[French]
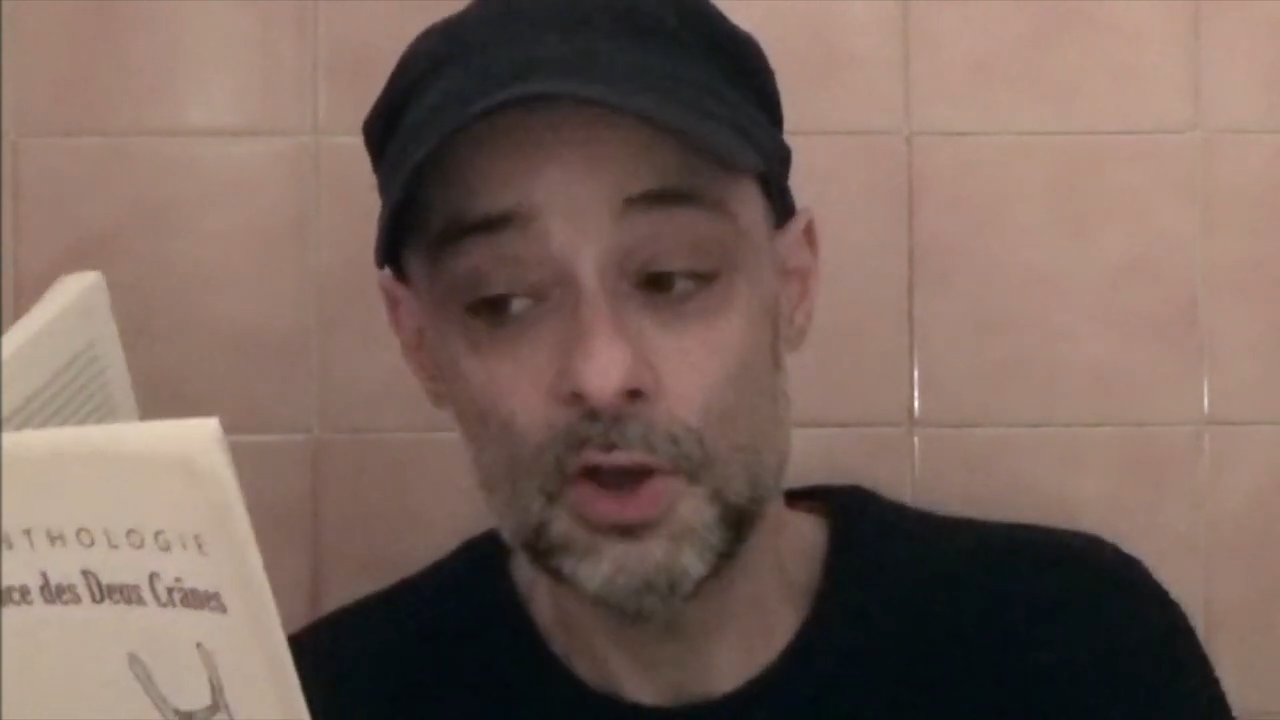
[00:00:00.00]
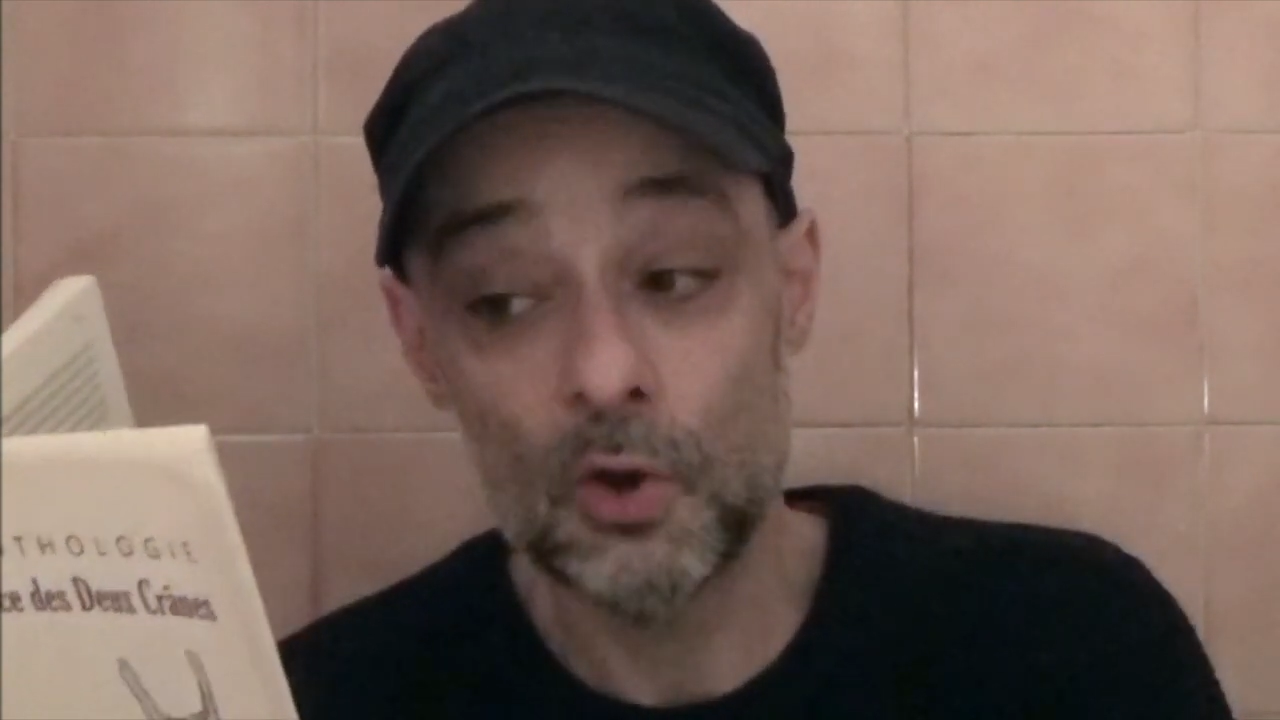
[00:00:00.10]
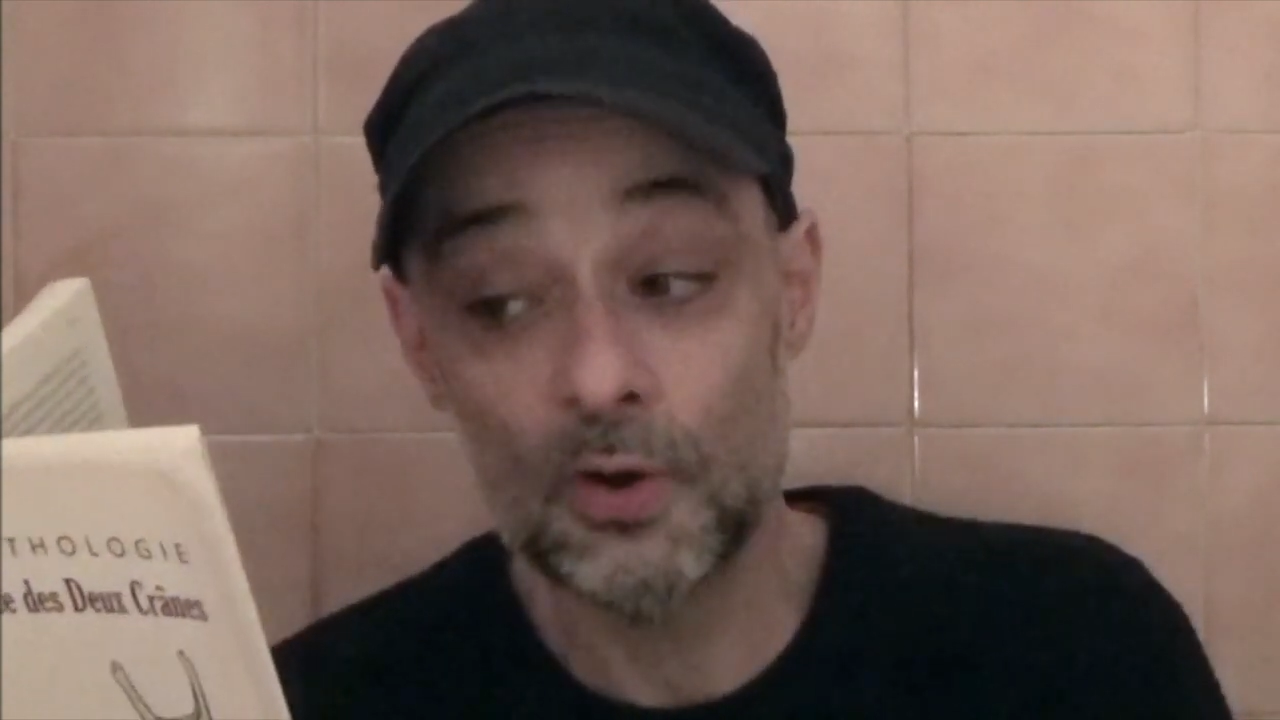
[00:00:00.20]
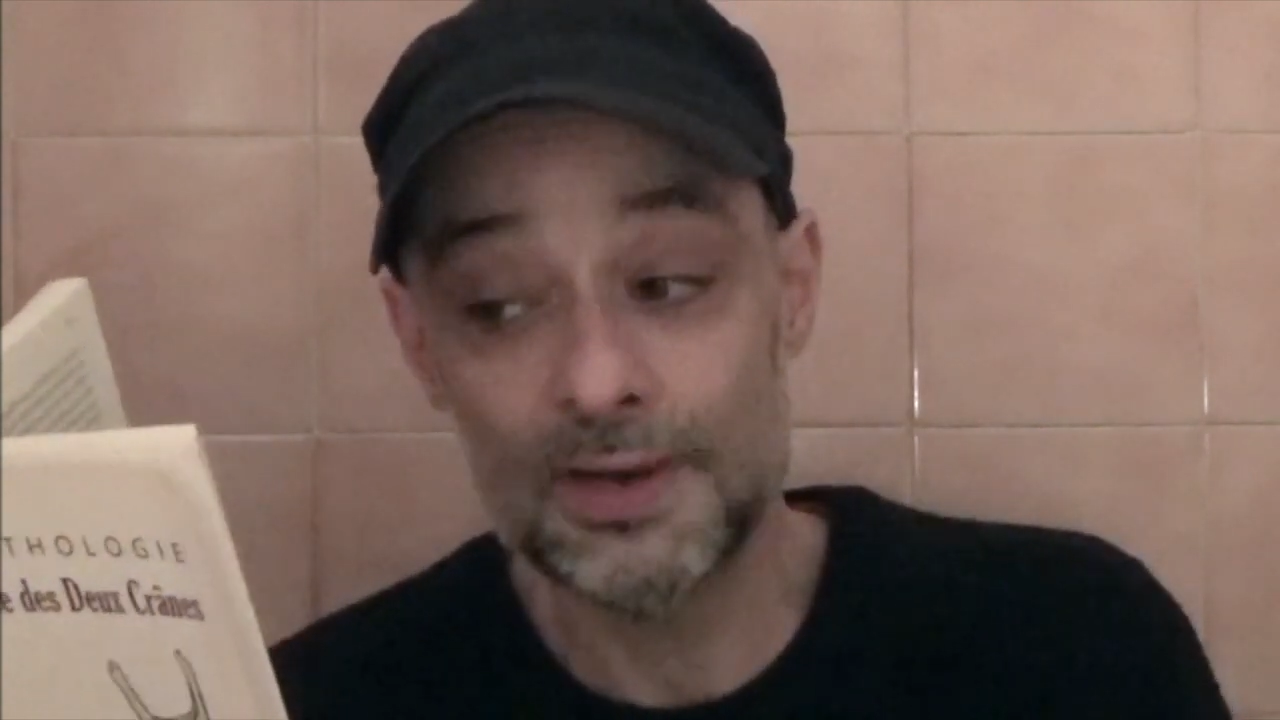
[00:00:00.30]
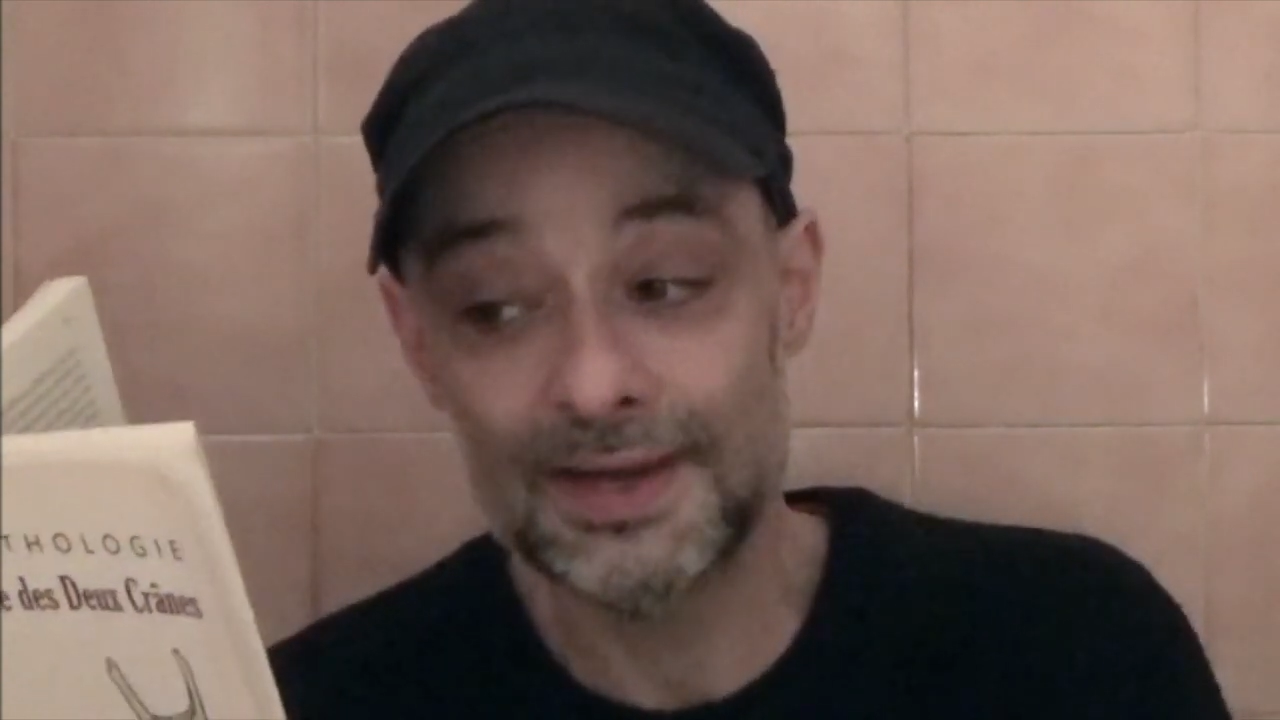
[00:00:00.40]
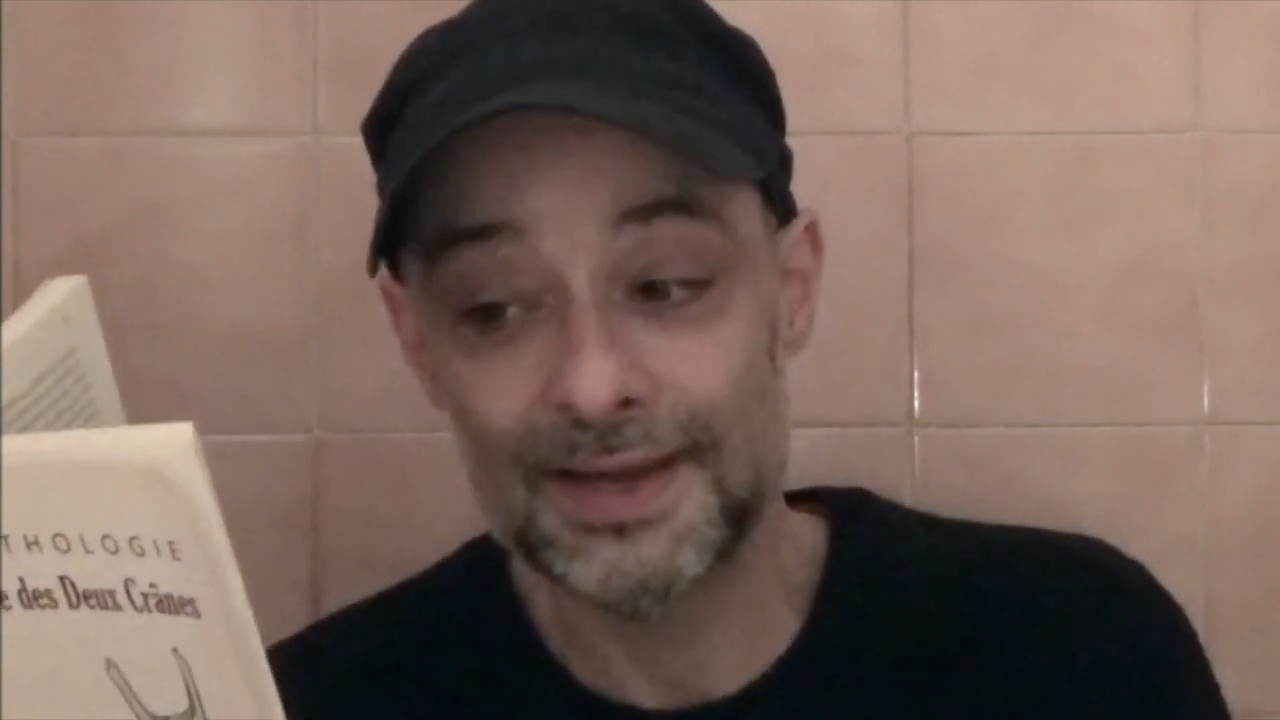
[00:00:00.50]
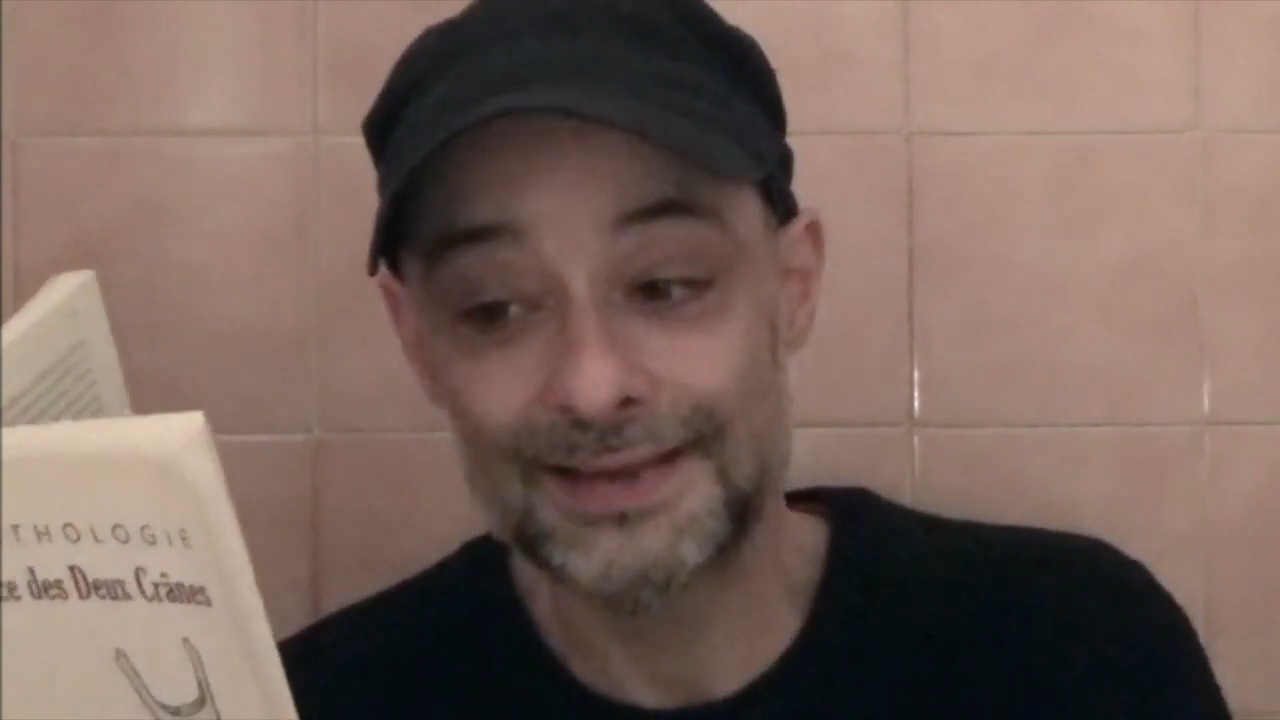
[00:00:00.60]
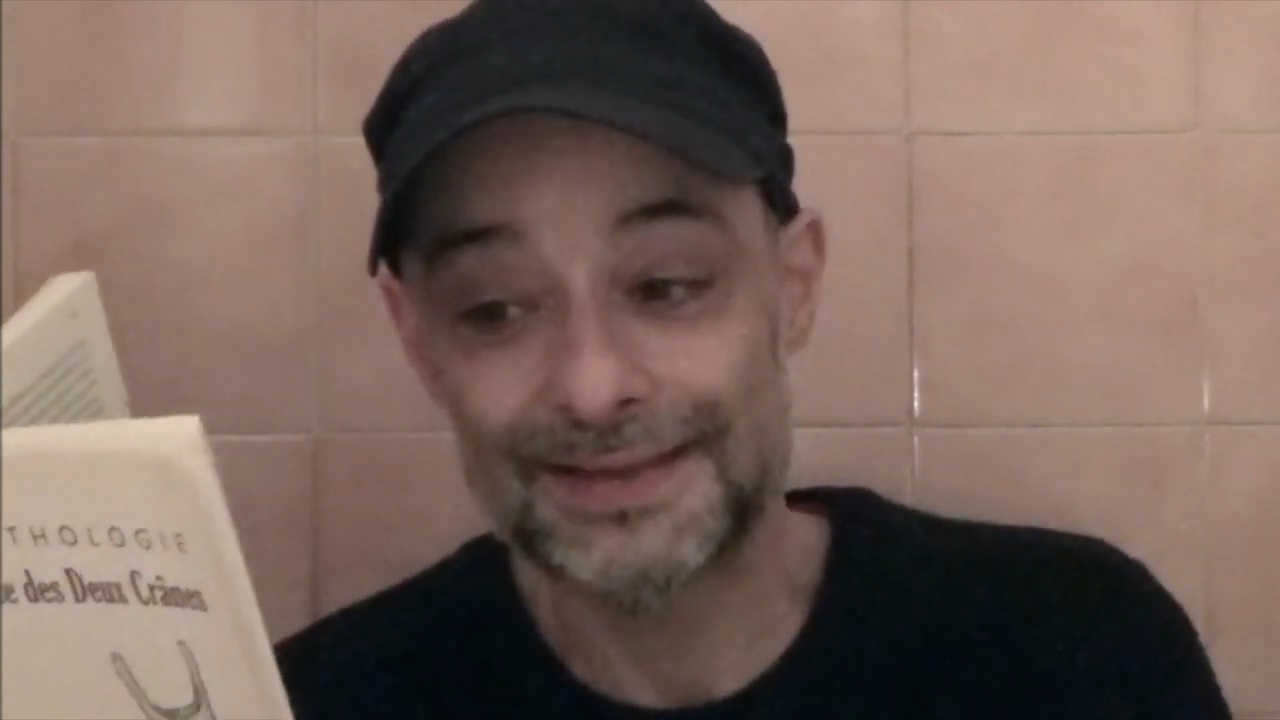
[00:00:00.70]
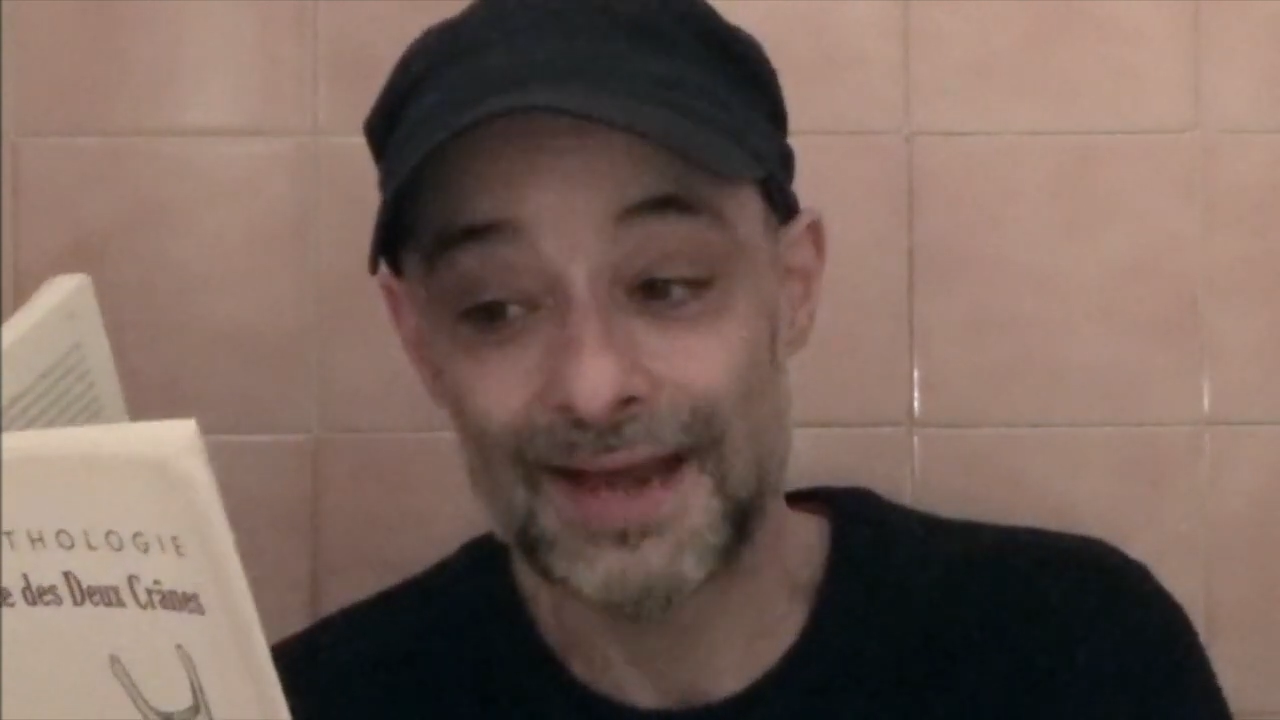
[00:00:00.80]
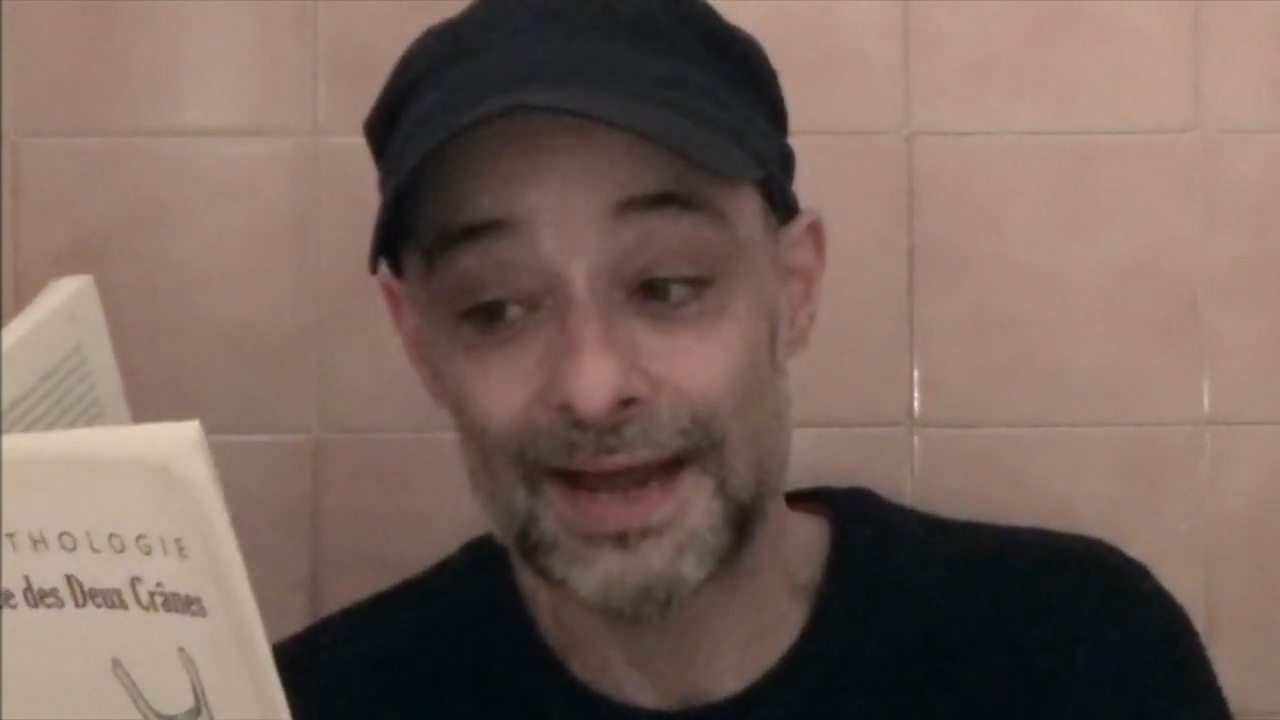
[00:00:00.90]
requérait à